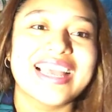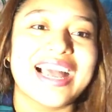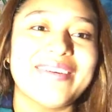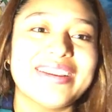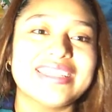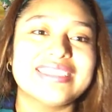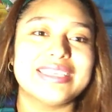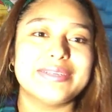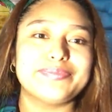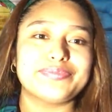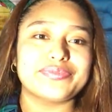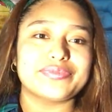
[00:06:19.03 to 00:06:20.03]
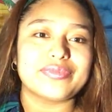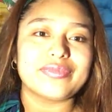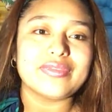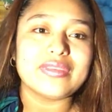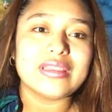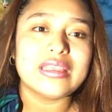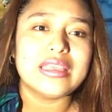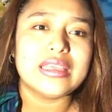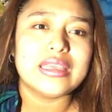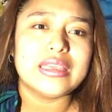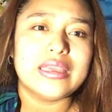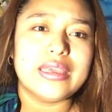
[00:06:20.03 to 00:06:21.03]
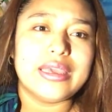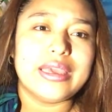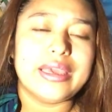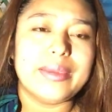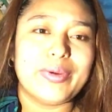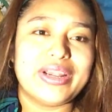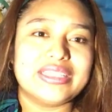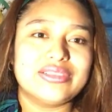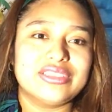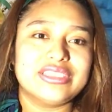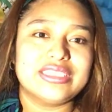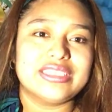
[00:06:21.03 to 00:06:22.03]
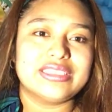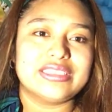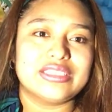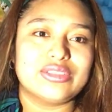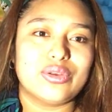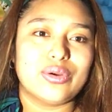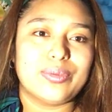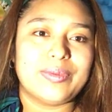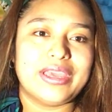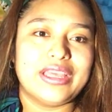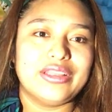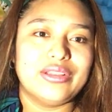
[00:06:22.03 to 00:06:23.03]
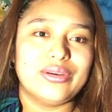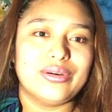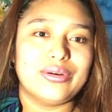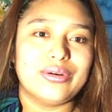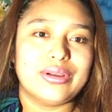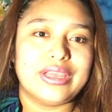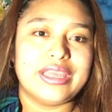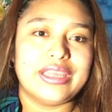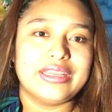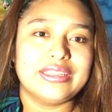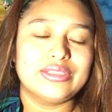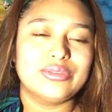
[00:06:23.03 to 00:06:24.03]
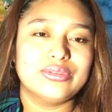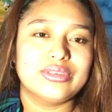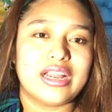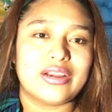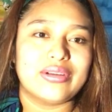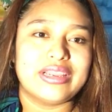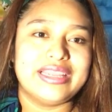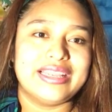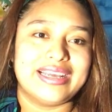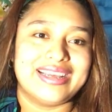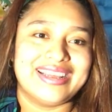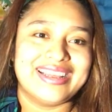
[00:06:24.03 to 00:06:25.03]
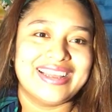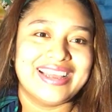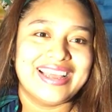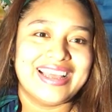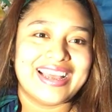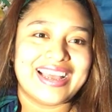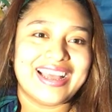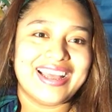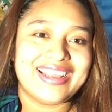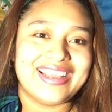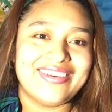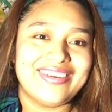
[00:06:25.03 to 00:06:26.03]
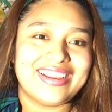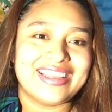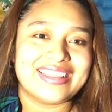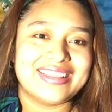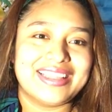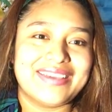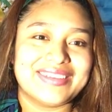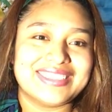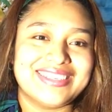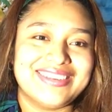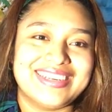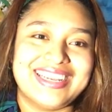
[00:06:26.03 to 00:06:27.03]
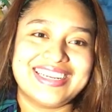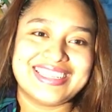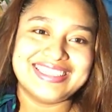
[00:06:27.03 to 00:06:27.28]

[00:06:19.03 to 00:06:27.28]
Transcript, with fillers: A ver, dice, eh, buenas noches, te estoy viendo en Sur Carolina. Jaja, creo que, vas a llorar,